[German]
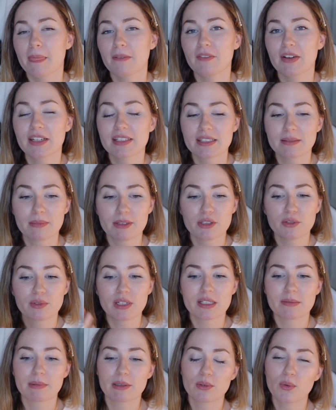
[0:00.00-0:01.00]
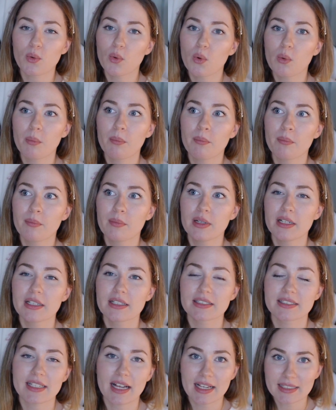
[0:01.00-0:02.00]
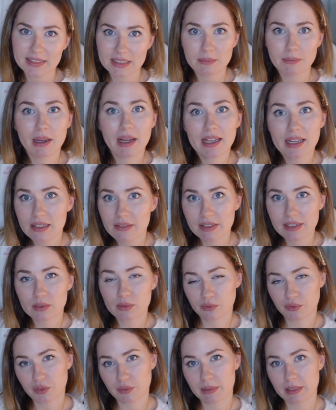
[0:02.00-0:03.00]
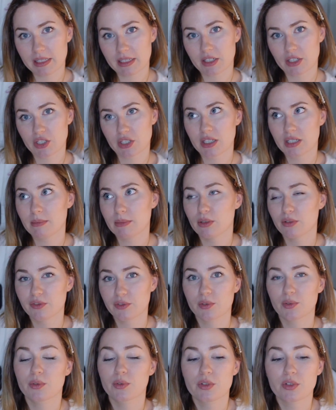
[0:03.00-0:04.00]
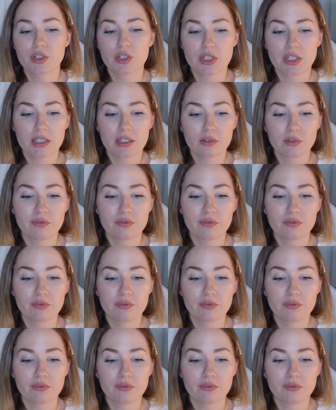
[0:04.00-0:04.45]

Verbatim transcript: war das immer so, dass man oben saßen immer alle, weil da durfte man ja nicht stehen, man durfte nur unten stehen.